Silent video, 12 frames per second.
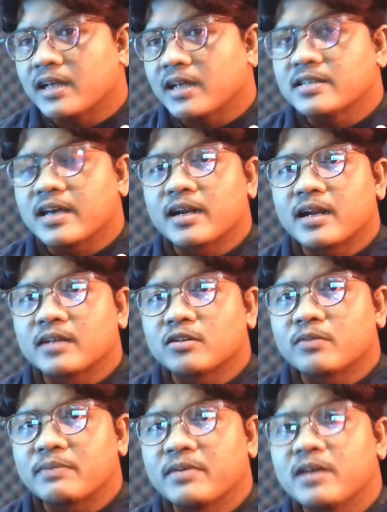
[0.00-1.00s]
cara
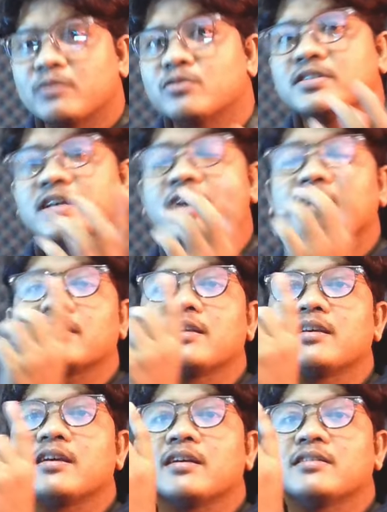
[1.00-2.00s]
top upnya aku cek
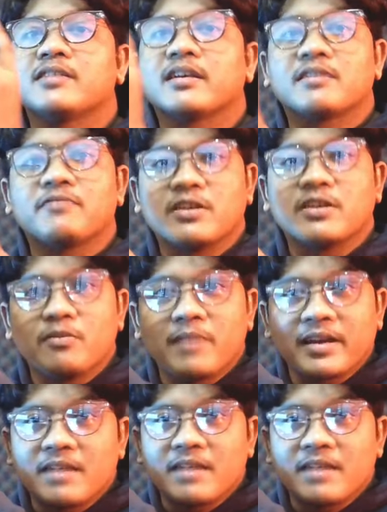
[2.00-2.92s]
di e, cek di video bagian